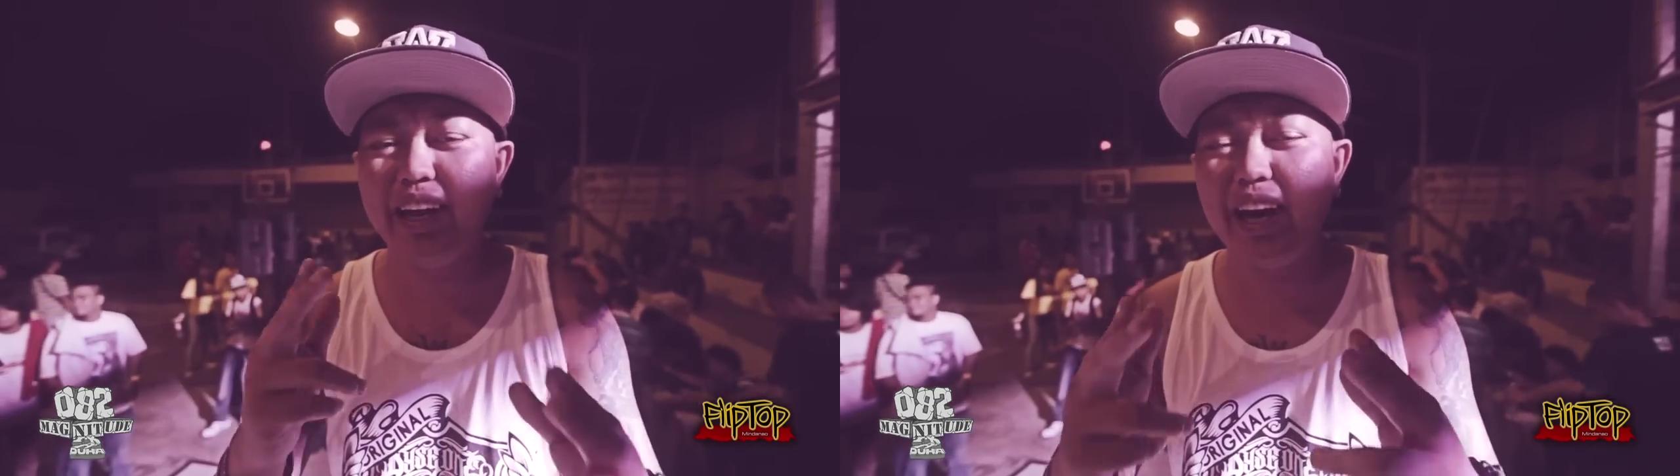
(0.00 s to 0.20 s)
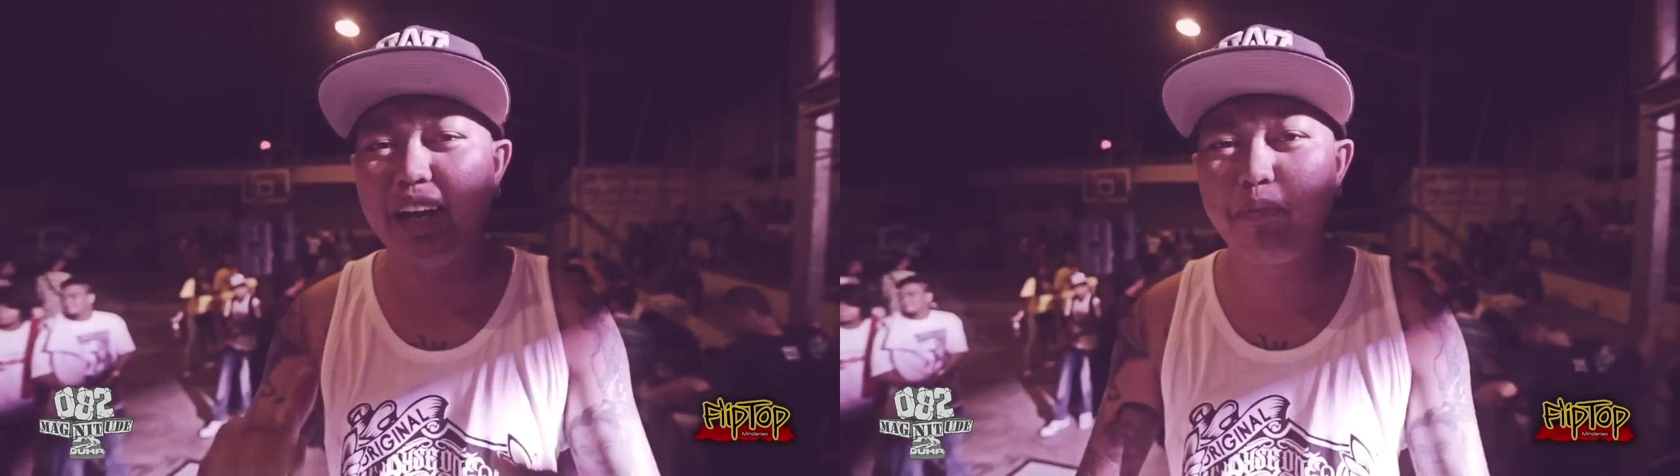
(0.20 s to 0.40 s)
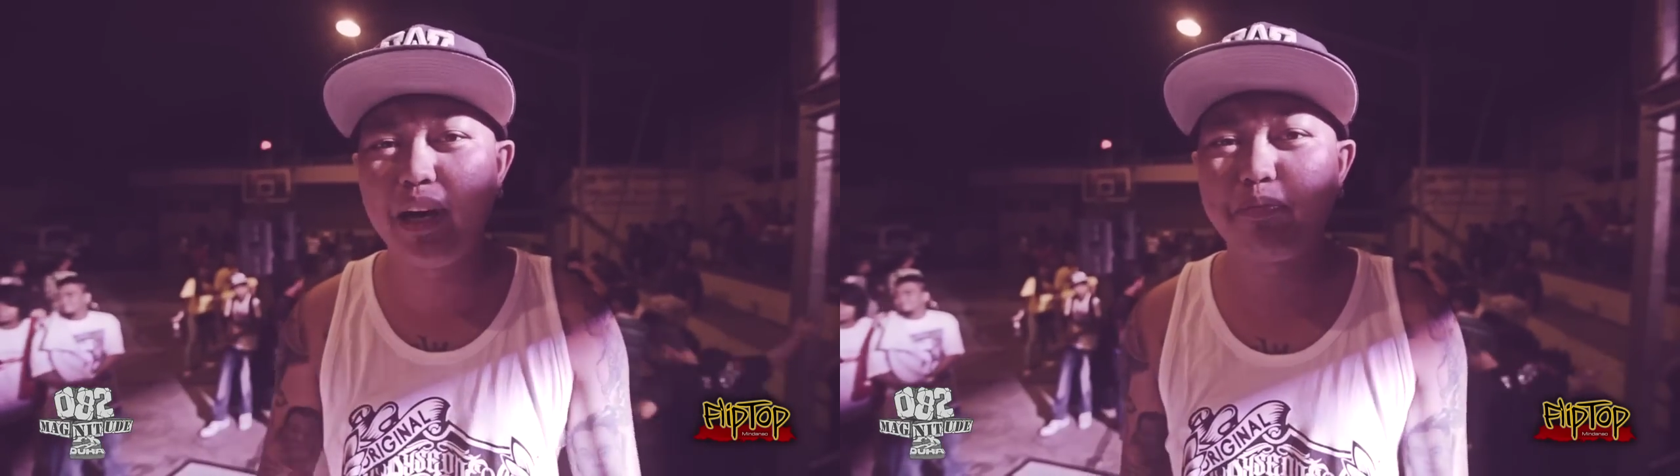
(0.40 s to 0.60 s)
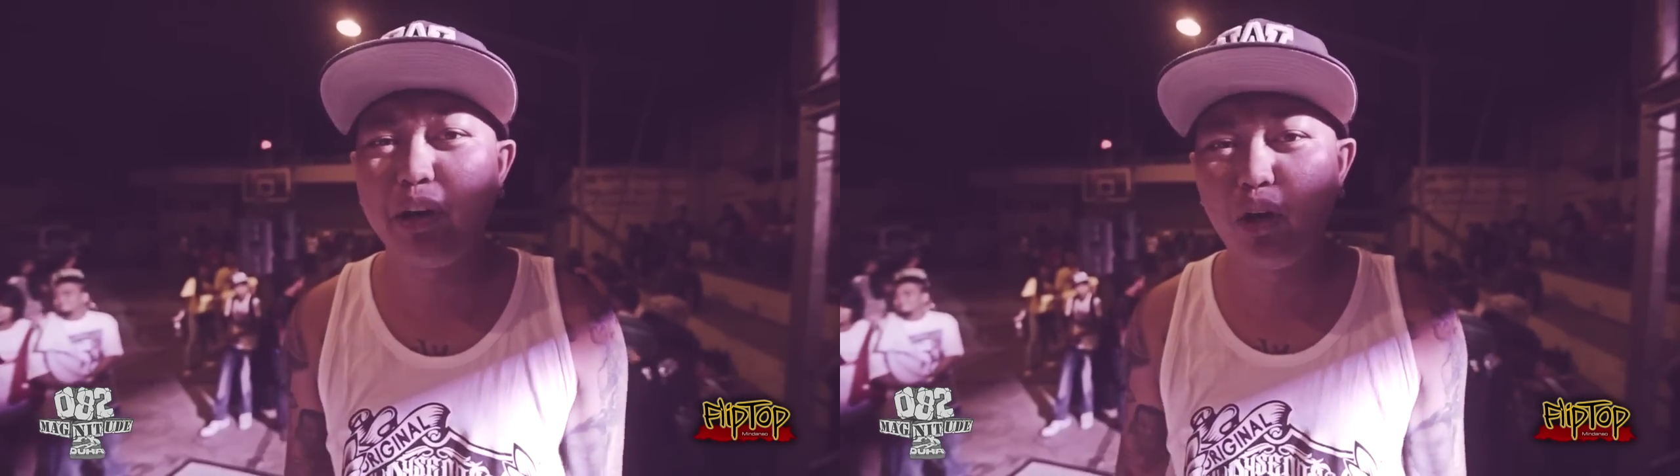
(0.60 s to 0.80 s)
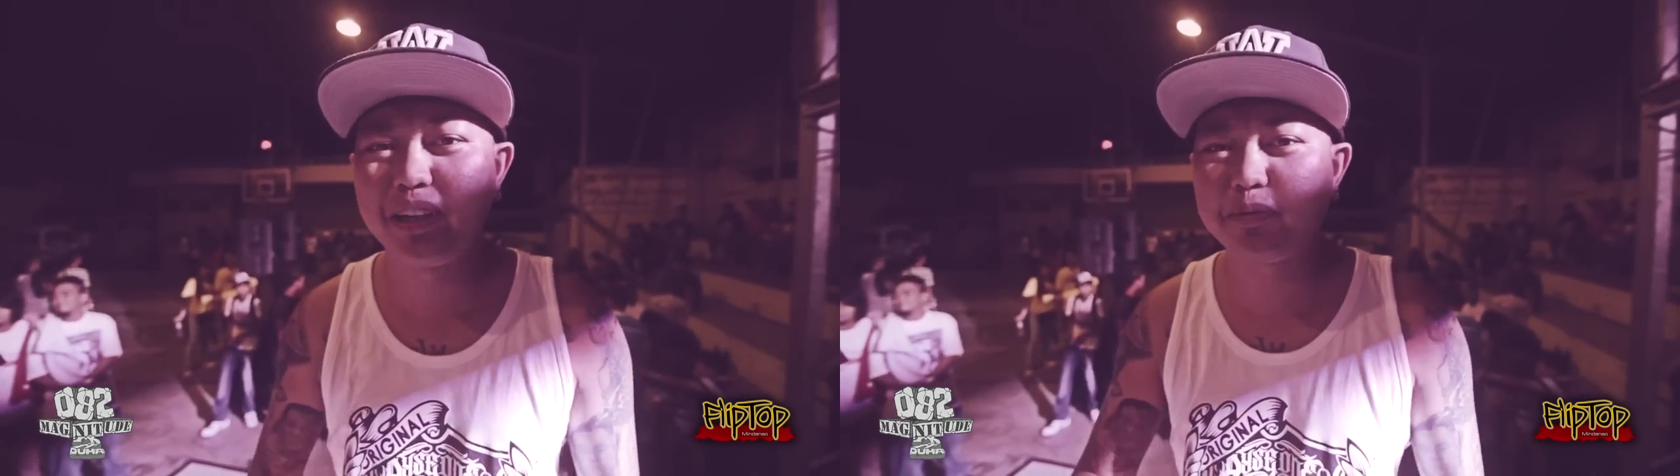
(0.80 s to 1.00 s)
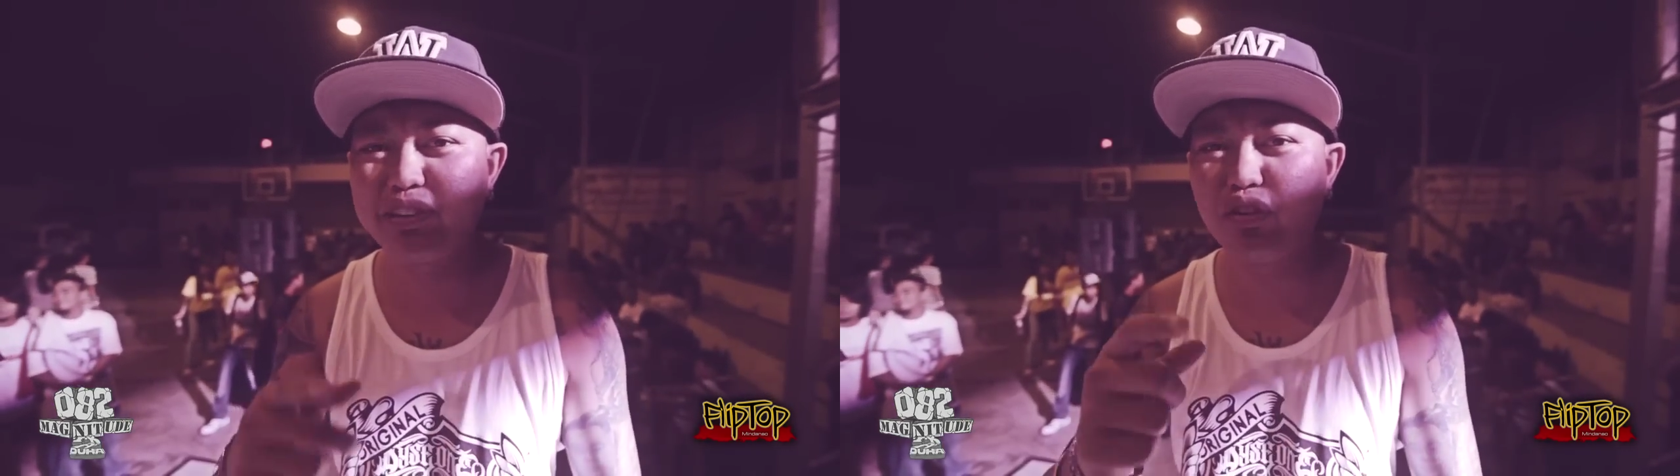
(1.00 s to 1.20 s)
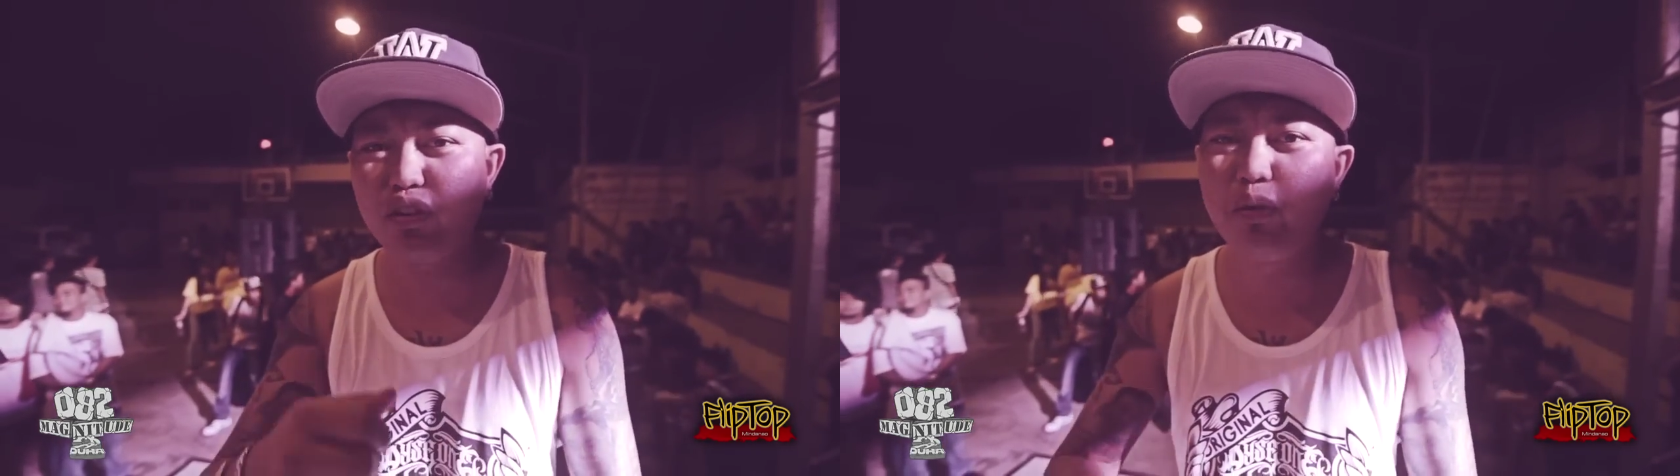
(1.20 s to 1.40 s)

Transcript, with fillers: nakarebat pero mas pasok